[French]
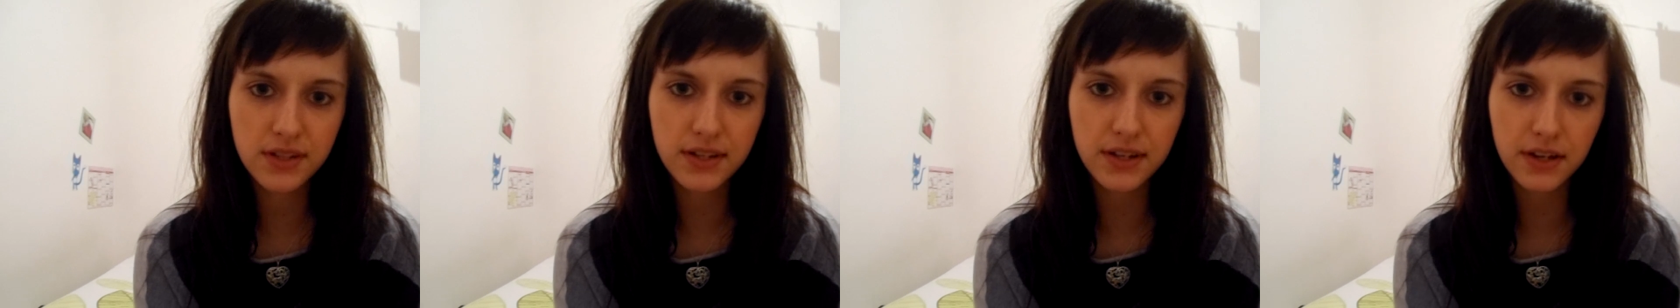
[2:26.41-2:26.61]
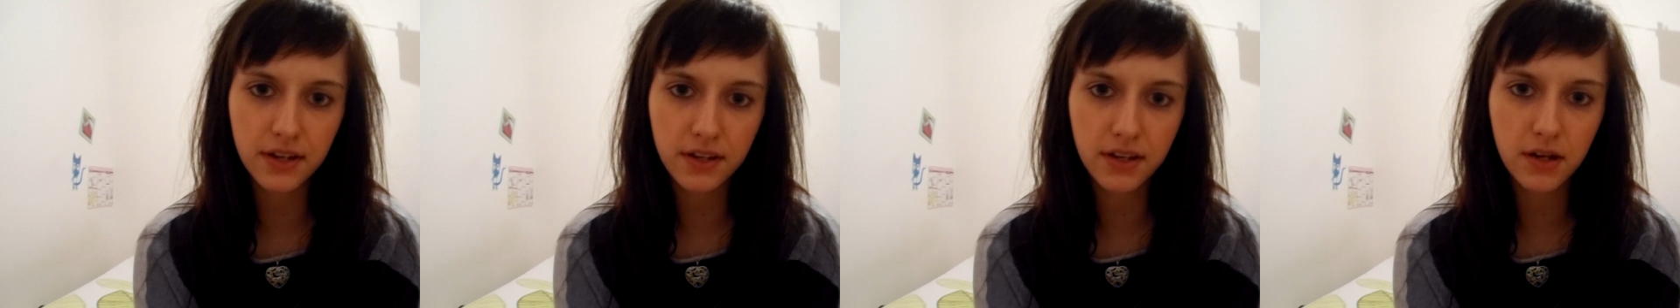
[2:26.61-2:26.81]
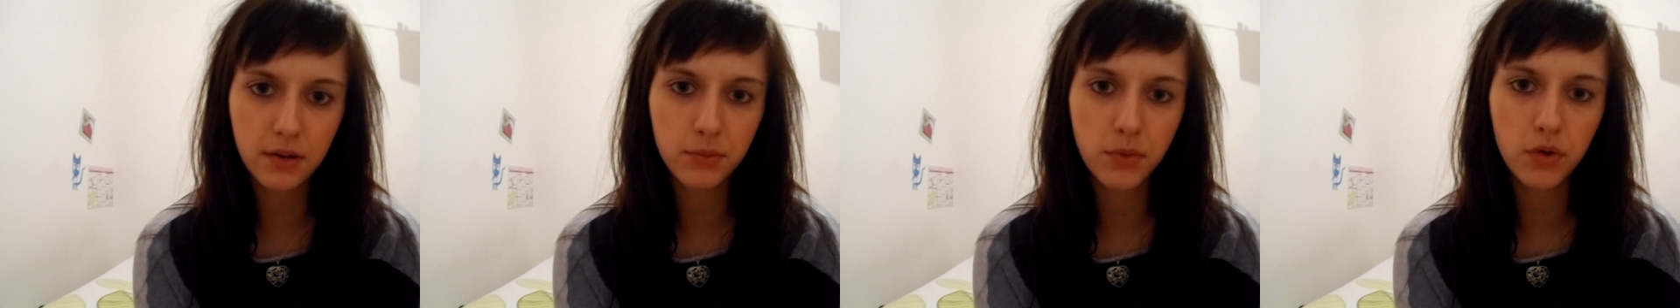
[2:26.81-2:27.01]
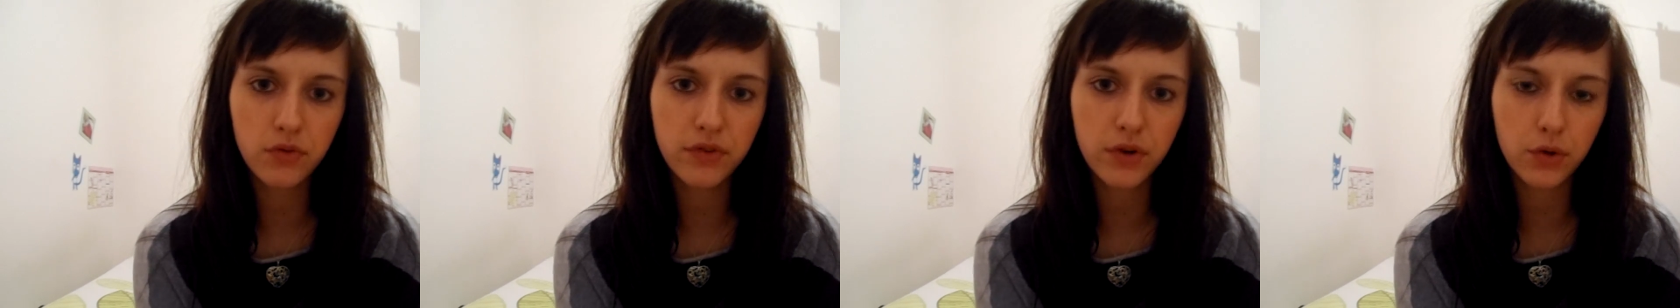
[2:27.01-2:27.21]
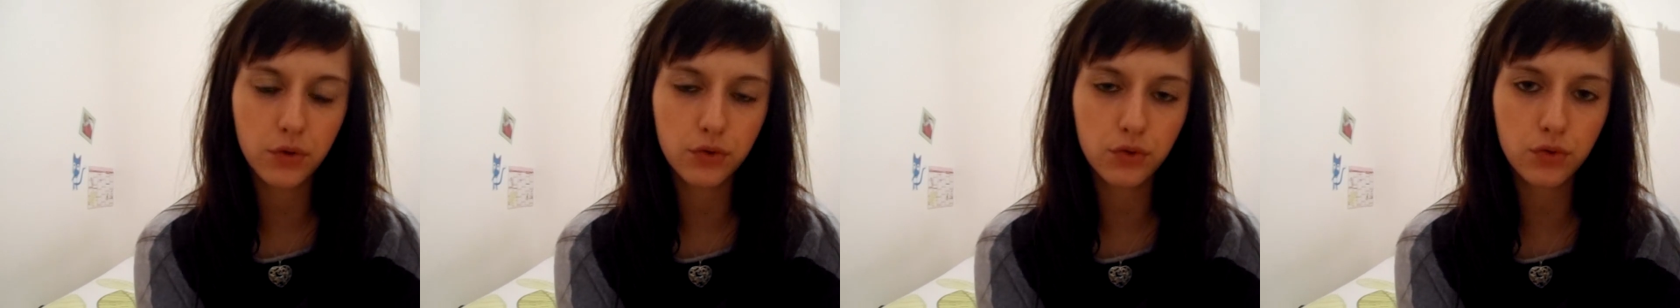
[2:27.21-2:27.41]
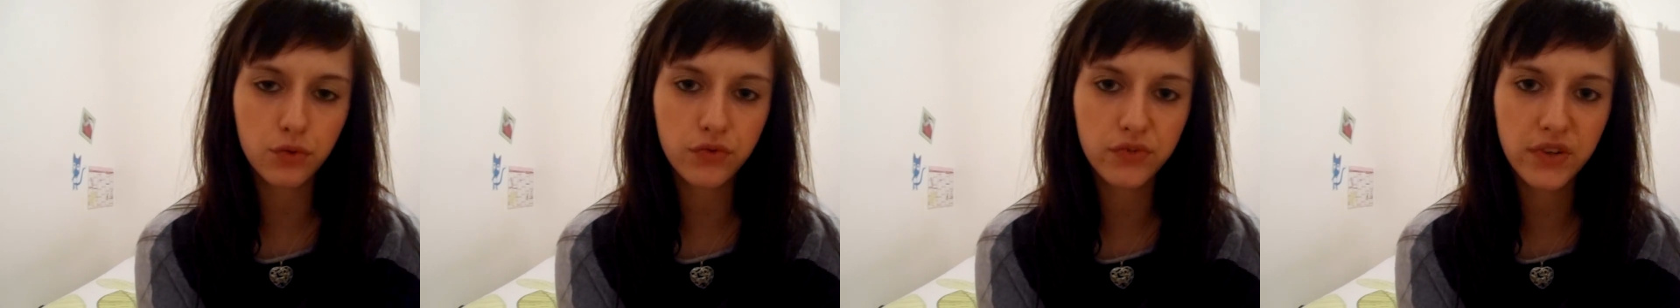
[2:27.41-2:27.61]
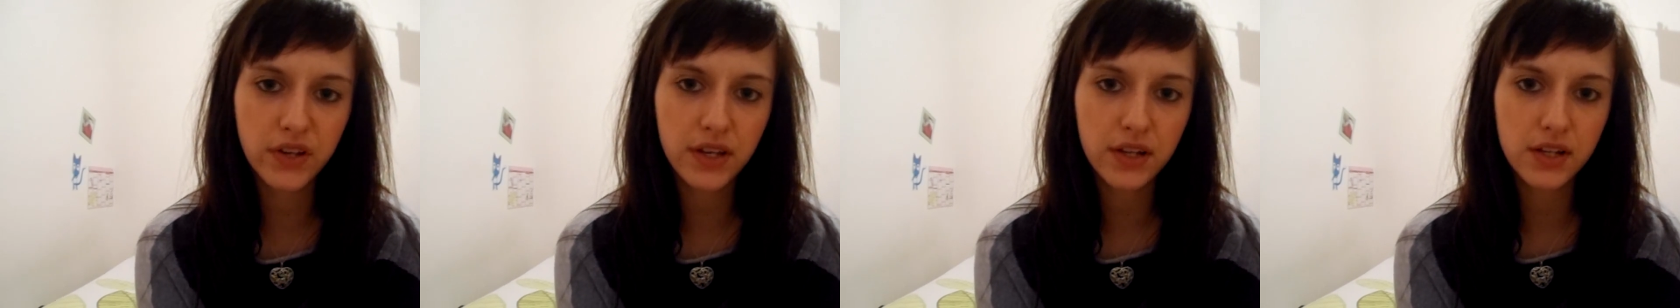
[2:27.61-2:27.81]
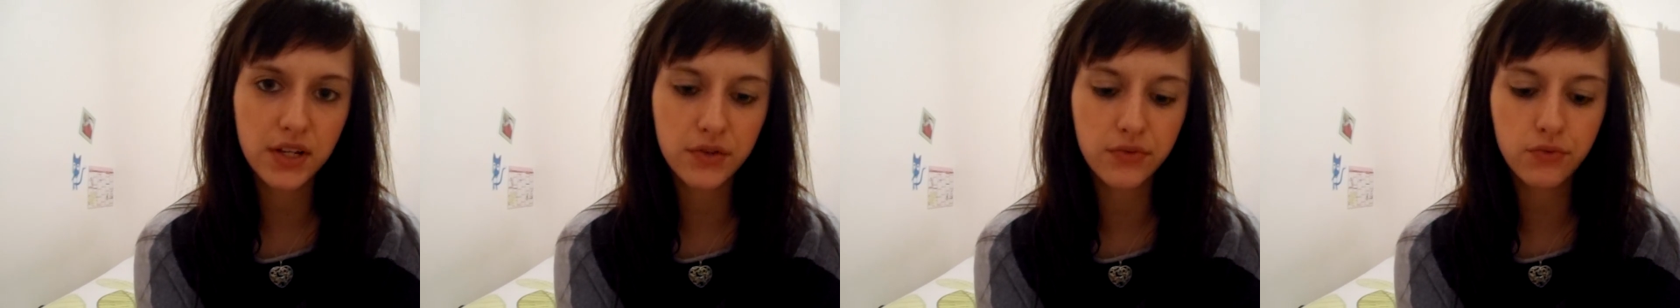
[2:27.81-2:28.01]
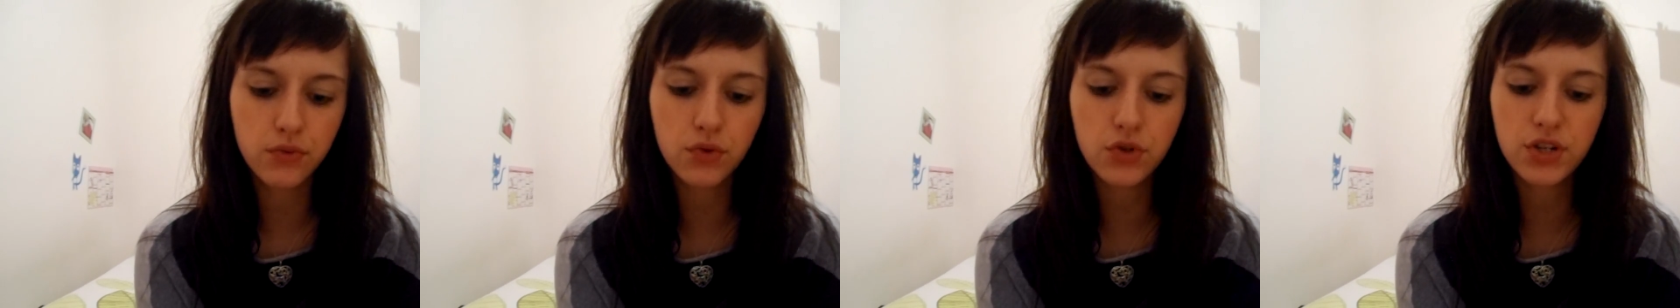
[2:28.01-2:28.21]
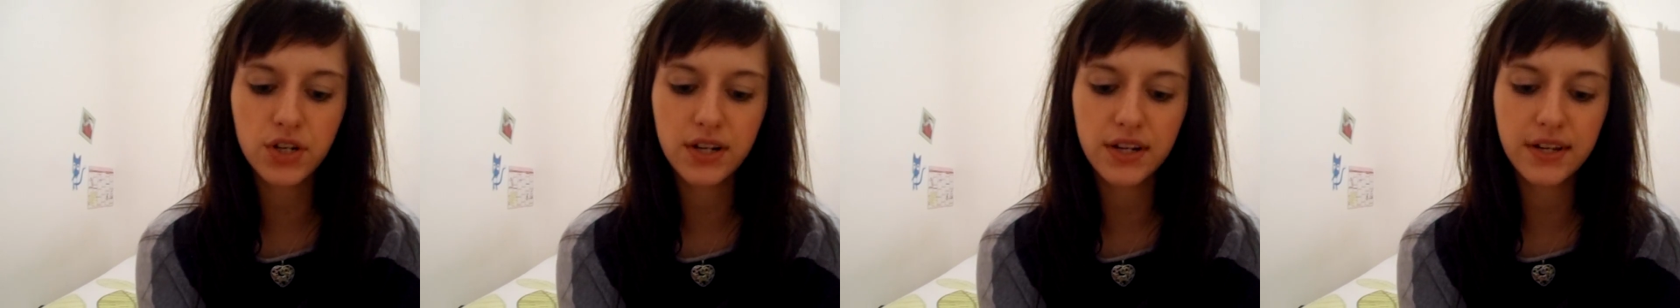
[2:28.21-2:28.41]
car également on va retrouver les
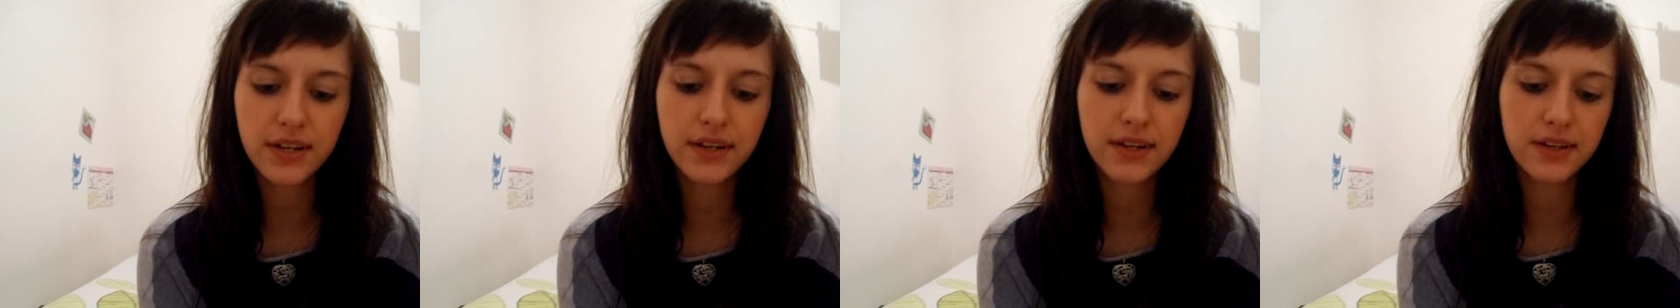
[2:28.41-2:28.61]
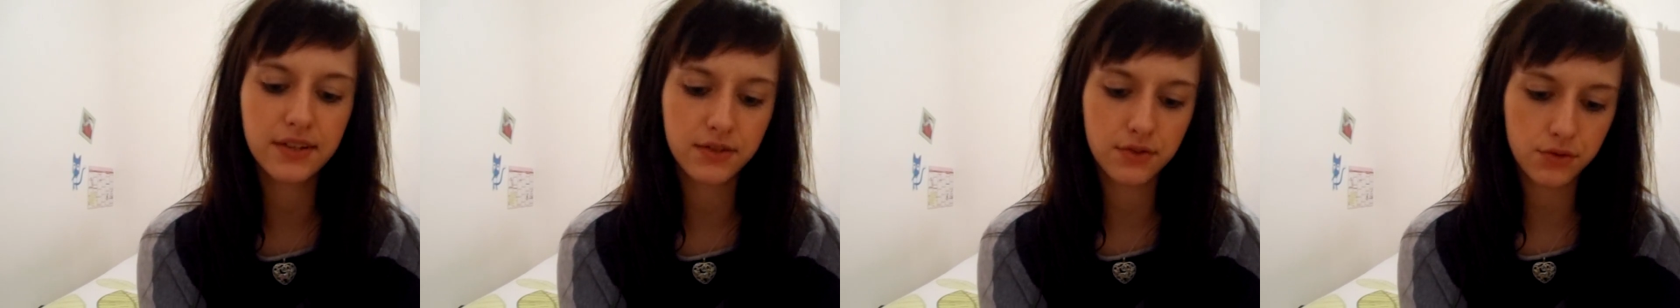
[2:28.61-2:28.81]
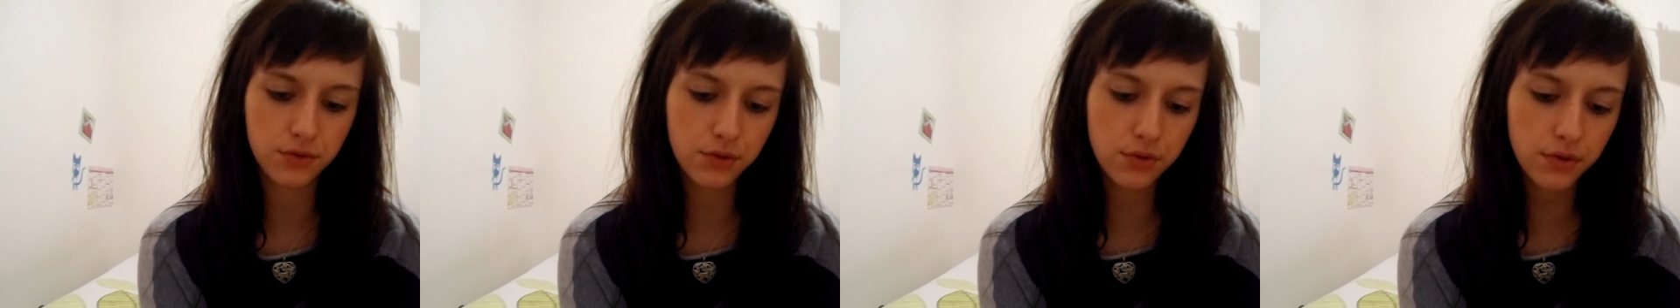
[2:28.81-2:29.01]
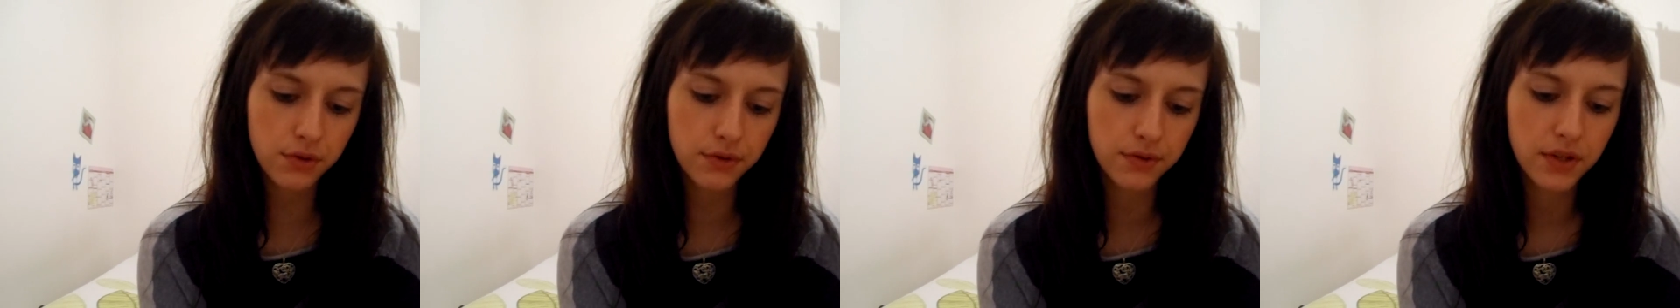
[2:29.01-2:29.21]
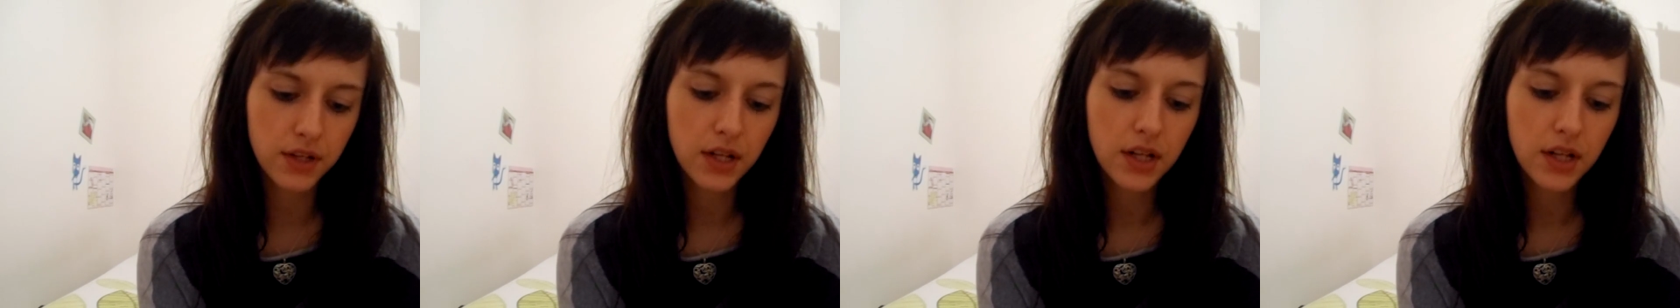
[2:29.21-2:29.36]
fourches et les cassures.